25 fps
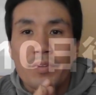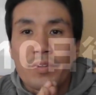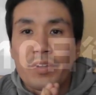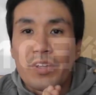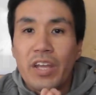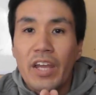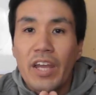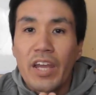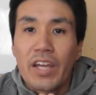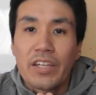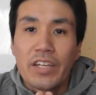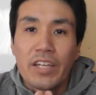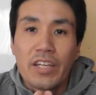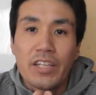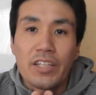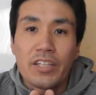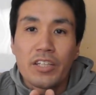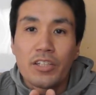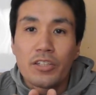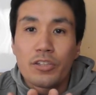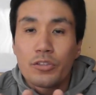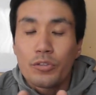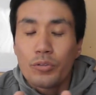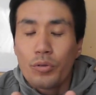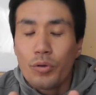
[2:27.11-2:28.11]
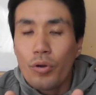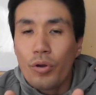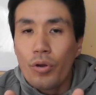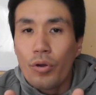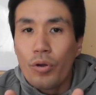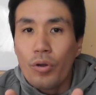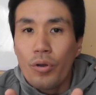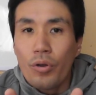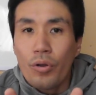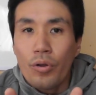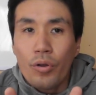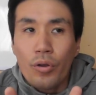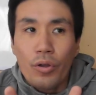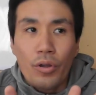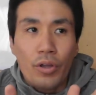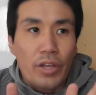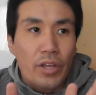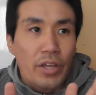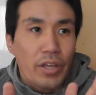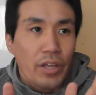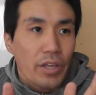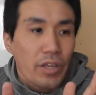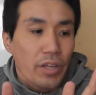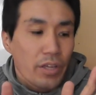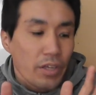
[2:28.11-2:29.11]
で、ニンニクを
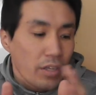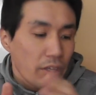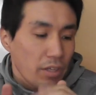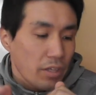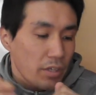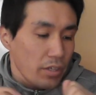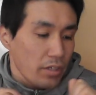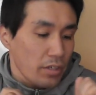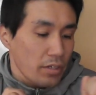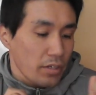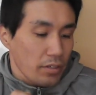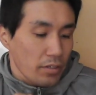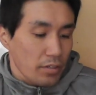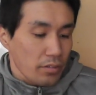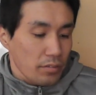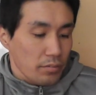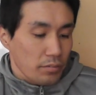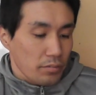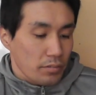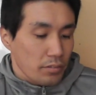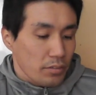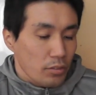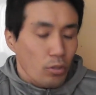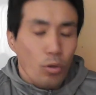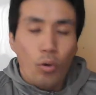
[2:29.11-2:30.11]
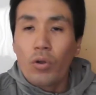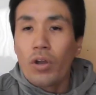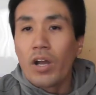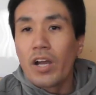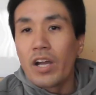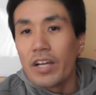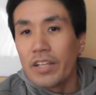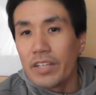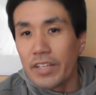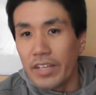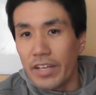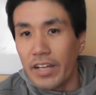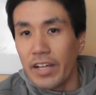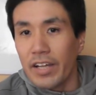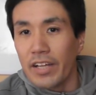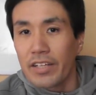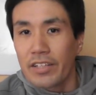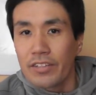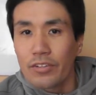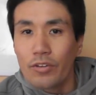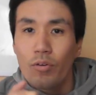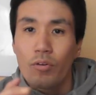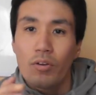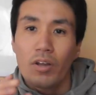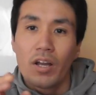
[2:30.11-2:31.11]
えー、10日間だな
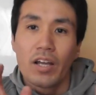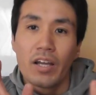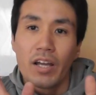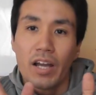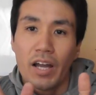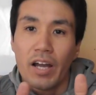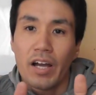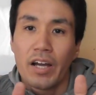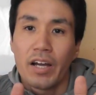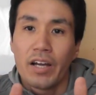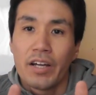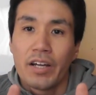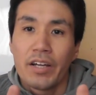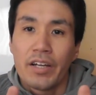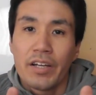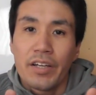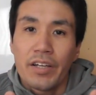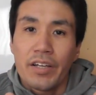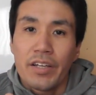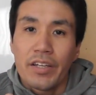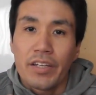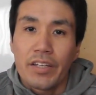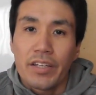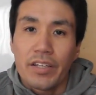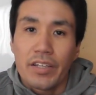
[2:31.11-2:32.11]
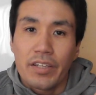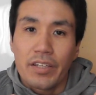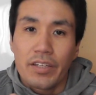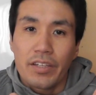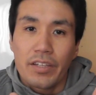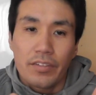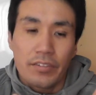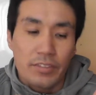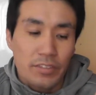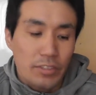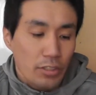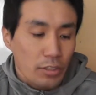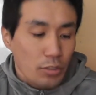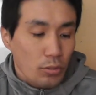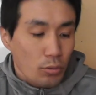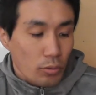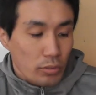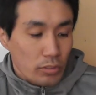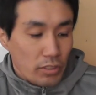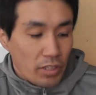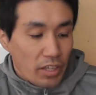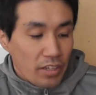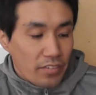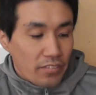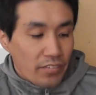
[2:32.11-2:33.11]
10日間、えー、水
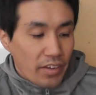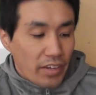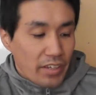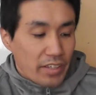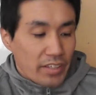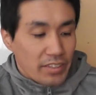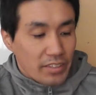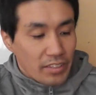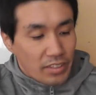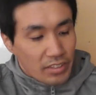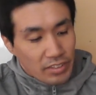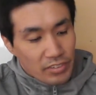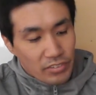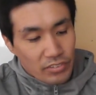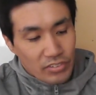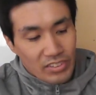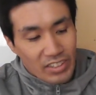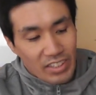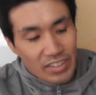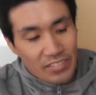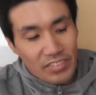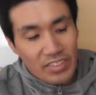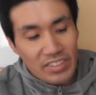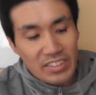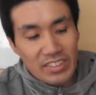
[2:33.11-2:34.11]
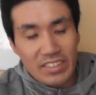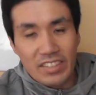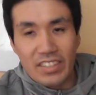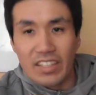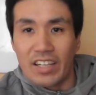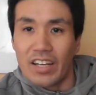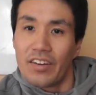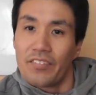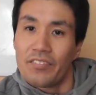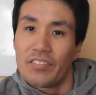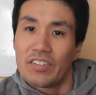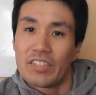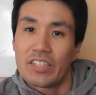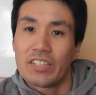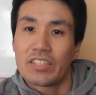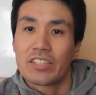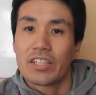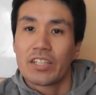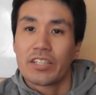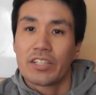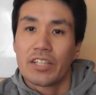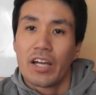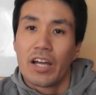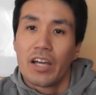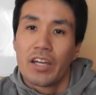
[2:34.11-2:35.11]
耕栽培水耕栽培っていうか水につ
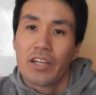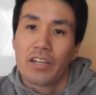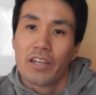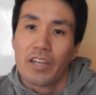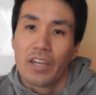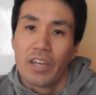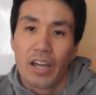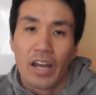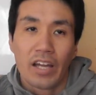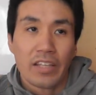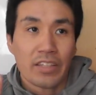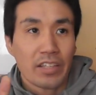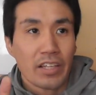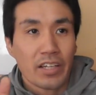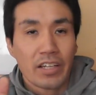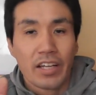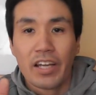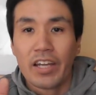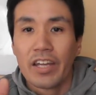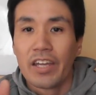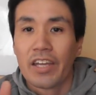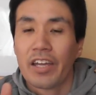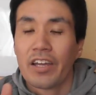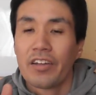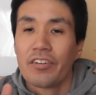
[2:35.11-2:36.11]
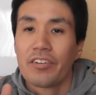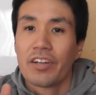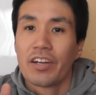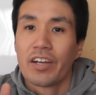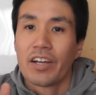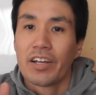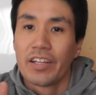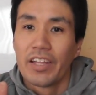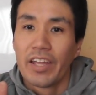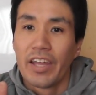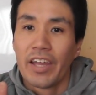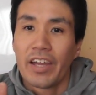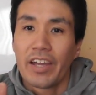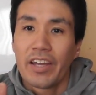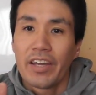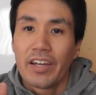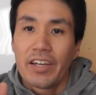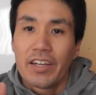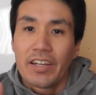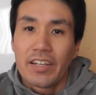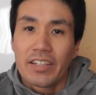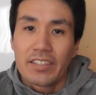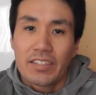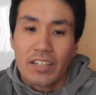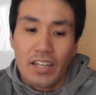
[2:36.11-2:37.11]
けてあったかい部屋の中で
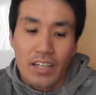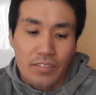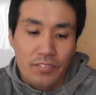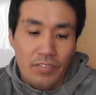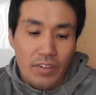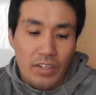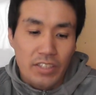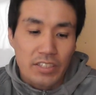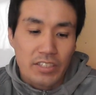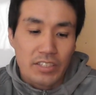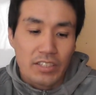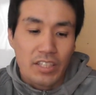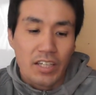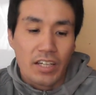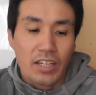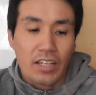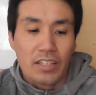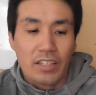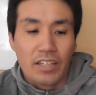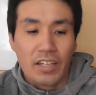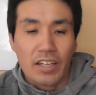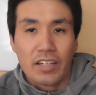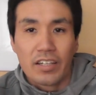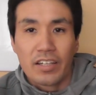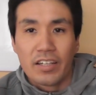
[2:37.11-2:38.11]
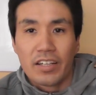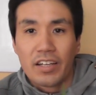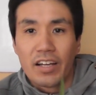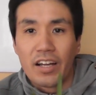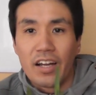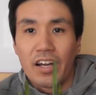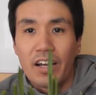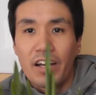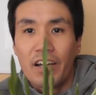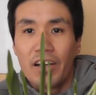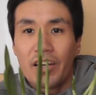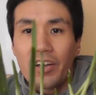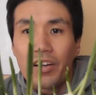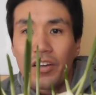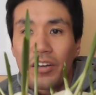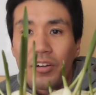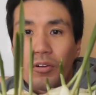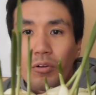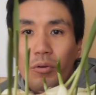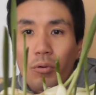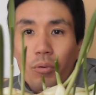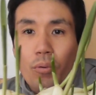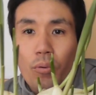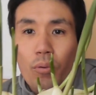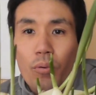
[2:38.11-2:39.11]
栽培した結果
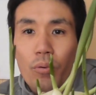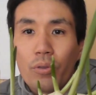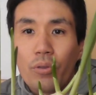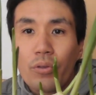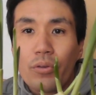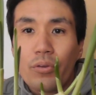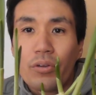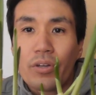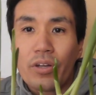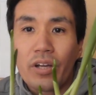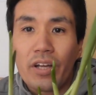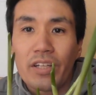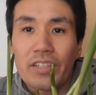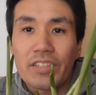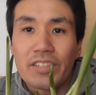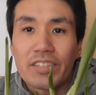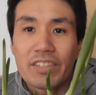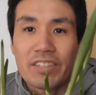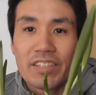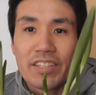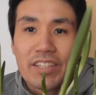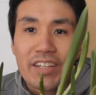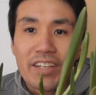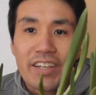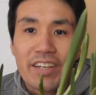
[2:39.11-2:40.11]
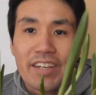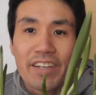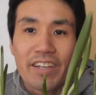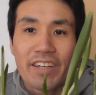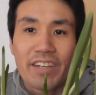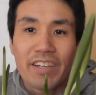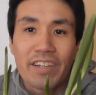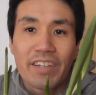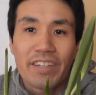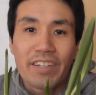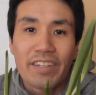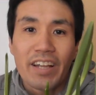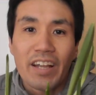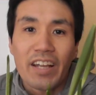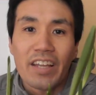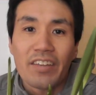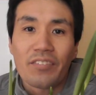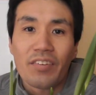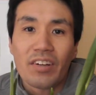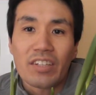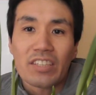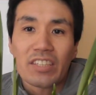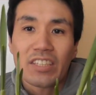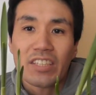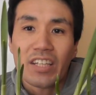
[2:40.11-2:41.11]
こういう感じになり
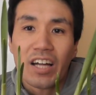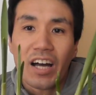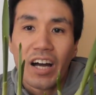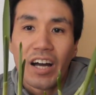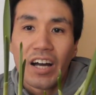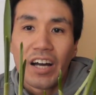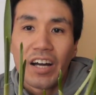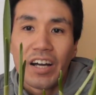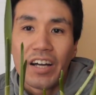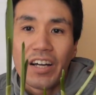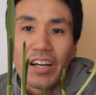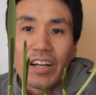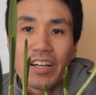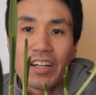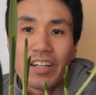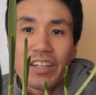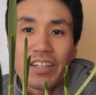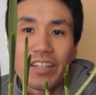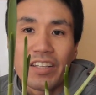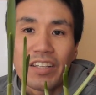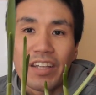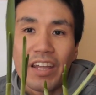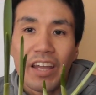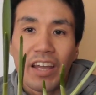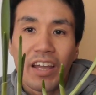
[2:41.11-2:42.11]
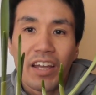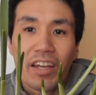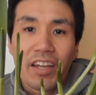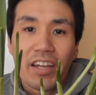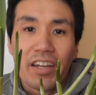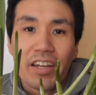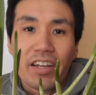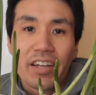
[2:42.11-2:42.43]
ましたね